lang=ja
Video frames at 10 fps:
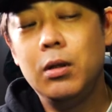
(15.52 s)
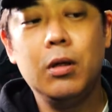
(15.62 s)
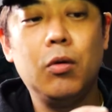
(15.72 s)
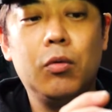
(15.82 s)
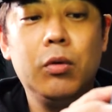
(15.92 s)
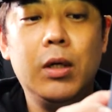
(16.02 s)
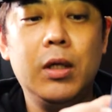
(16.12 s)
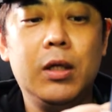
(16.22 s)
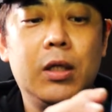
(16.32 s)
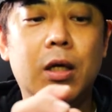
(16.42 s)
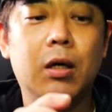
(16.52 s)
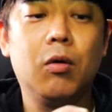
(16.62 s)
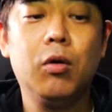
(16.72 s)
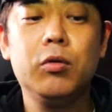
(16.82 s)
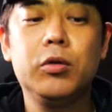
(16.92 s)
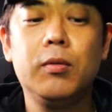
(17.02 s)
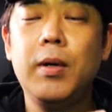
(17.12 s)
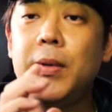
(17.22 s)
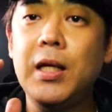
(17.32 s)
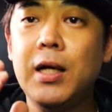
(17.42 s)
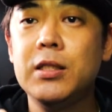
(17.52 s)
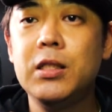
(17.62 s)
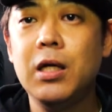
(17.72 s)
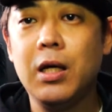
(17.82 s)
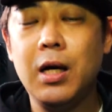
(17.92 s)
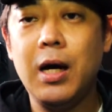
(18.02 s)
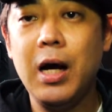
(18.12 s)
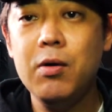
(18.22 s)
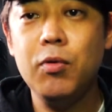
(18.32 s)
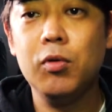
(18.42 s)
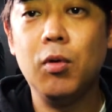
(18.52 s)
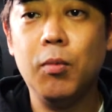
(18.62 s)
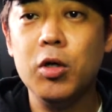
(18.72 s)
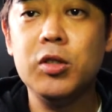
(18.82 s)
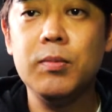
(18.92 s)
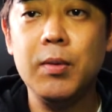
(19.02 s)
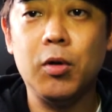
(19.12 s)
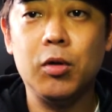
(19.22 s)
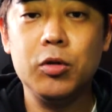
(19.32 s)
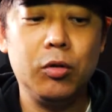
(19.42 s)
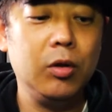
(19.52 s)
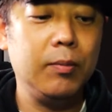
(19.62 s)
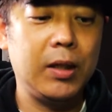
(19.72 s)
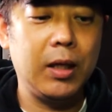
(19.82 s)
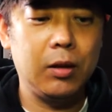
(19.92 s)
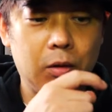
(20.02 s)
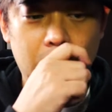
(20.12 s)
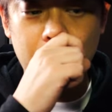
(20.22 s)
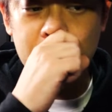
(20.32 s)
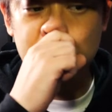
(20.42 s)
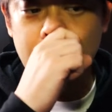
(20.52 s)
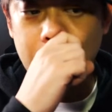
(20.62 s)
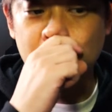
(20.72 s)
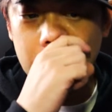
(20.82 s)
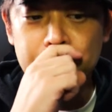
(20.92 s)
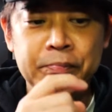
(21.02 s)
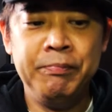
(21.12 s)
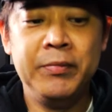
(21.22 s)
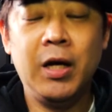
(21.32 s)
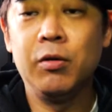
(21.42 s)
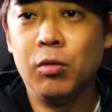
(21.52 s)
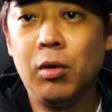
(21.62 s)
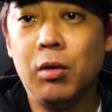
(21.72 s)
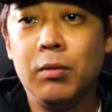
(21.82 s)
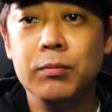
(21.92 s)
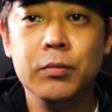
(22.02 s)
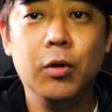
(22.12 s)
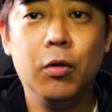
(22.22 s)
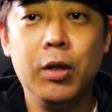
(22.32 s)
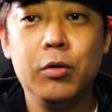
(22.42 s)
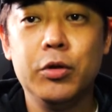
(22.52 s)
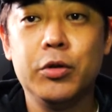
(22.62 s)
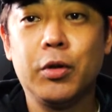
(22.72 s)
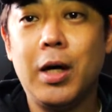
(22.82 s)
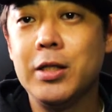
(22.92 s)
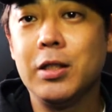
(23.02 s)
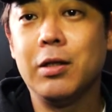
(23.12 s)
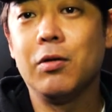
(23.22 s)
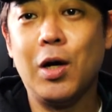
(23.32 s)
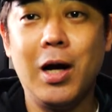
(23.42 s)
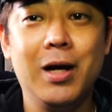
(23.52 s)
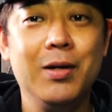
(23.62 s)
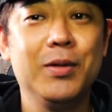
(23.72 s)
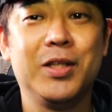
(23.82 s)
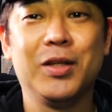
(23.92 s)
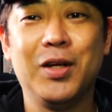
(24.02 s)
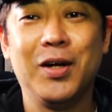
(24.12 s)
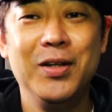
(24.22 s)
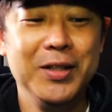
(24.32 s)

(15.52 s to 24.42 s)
で曲ができてこれをそのまま流しながら iPhone のボイスメモちょっと今ねボイスメモやると俺の住所が入っちゃってるから今ちょっと